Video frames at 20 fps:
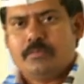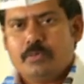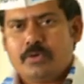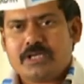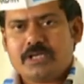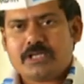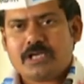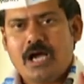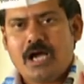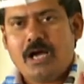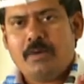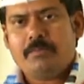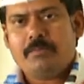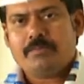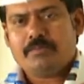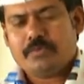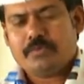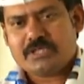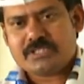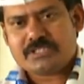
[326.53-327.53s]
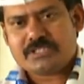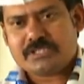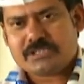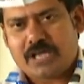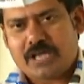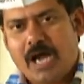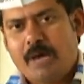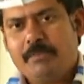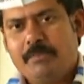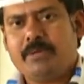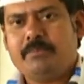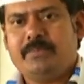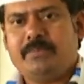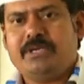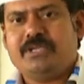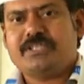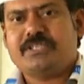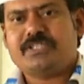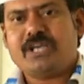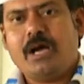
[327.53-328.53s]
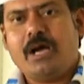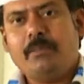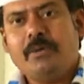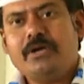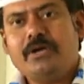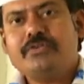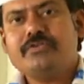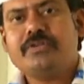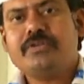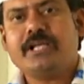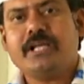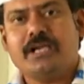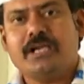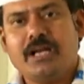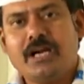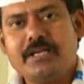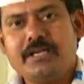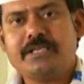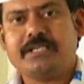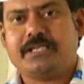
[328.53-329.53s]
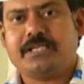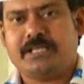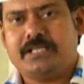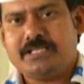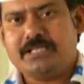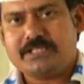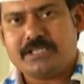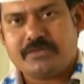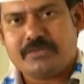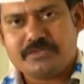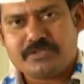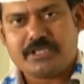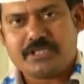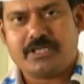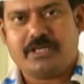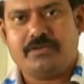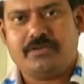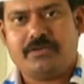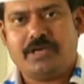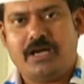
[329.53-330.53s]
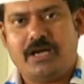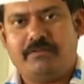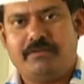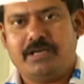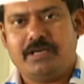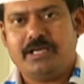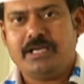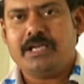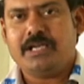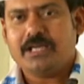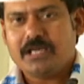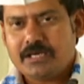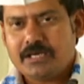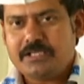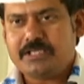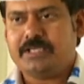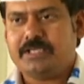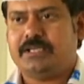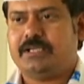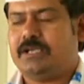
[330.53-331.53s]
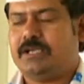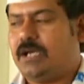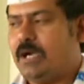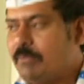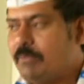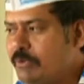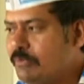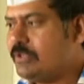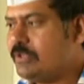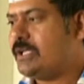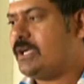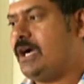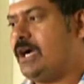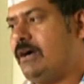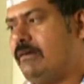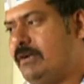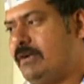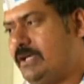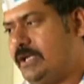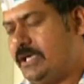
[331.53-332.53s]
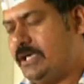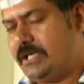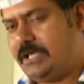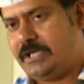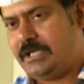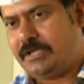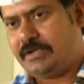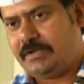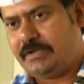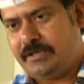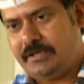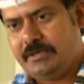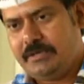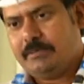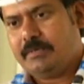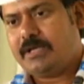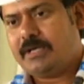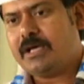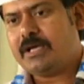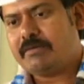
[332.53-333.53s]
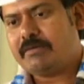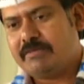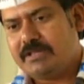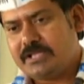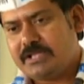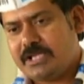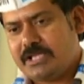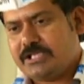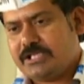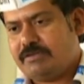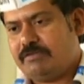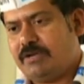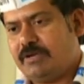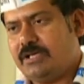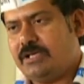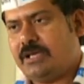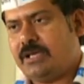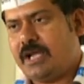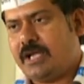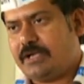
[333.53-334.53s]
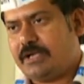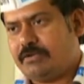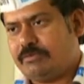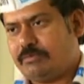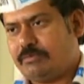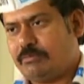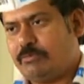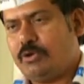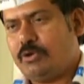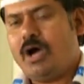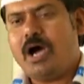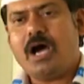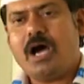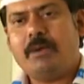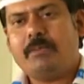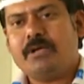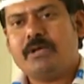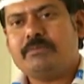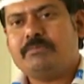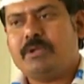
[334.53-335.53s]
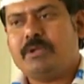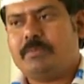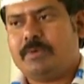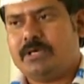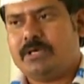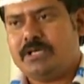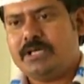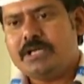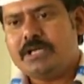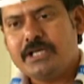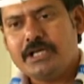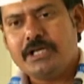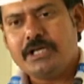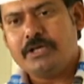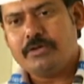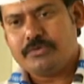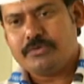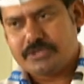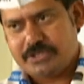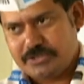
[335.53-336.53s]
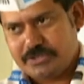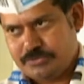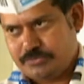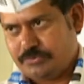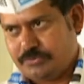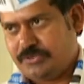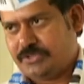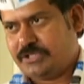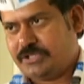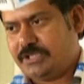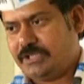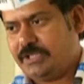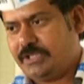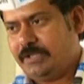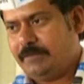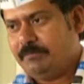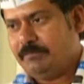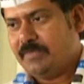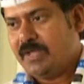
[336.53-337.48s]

ఒక కామ్ ఒక కామన్ మెన్కి సామాన్యునికి ఎలాంటి కనీస అవసరాలు కావాలి ఎలాంటి అభివృద్ధి కావాలి అనేది మన అరవింద్ కేజ్రీవాల్ నాయకత్వంలో ఆమ్ ఆద్మీ పార్టీ ఢిల్లీలో చేసి చూపించింది